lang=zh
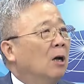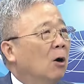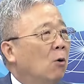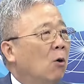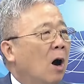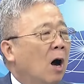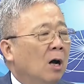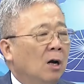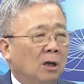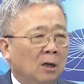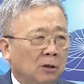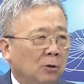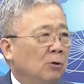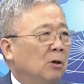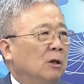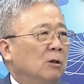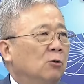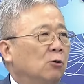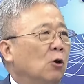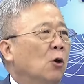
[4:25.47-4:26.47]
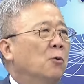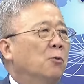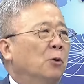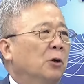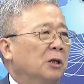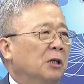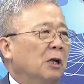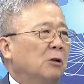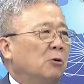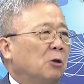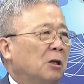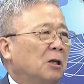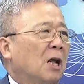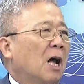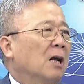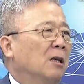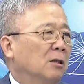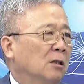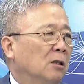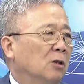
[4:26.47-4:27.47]
话？因为对我们威胁最
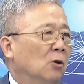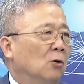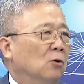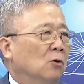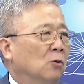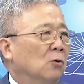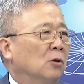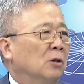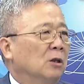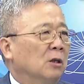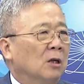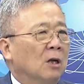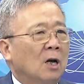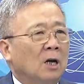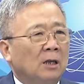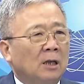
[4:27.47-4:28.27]
大的是这种东西。